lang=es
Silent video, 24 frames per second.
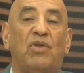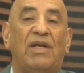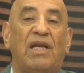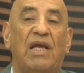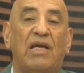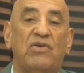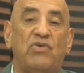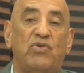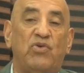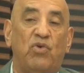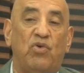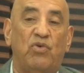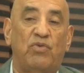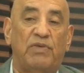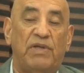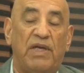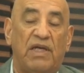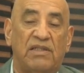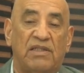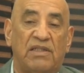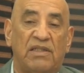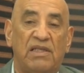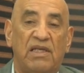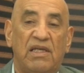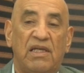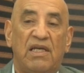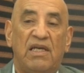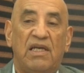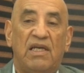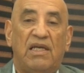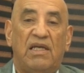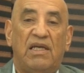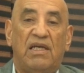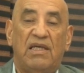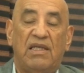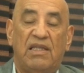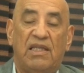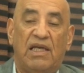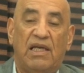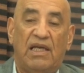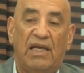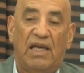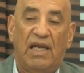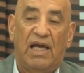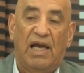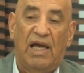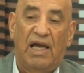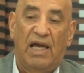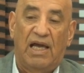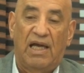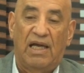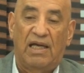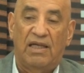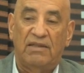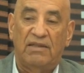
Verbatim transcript: de las lluvias y de la,